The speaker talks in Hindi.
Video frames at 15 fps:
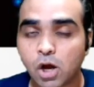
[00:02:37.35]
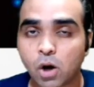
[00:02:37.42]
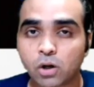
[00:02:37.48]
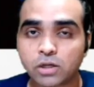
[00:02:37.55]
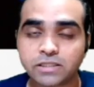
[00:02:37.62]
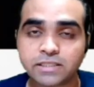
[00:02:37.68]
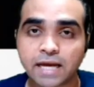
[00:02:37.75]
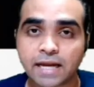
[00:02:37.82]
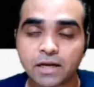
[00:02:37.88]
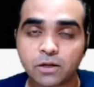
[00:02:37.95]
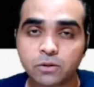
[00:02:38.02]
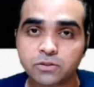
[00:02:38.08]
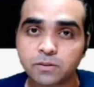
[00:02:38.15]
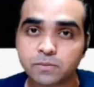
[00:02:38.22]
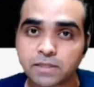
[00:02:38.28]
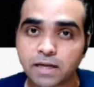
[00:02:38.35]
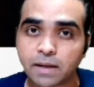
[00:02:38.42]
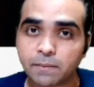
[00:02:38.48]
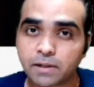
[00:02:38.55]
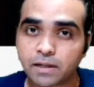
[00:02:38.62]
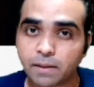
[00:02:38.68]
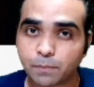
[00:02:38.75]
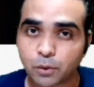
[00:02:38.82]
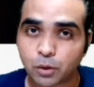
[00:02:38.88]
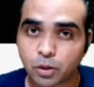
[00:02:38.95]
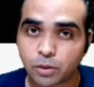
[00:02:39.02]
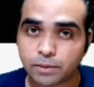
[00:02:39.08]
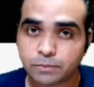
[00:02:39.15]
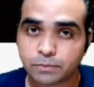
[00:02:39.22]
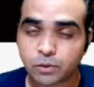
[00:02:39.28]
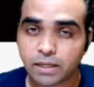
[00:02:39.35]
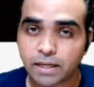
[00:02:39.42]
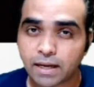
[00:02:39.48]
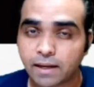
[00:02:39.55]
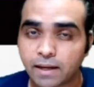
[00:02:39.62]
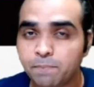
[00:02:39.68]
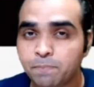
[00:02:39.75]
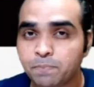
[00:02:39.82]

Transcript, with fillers: और चैनल को सब्सक्राइब करना बिल्कुल मत भूलिएगा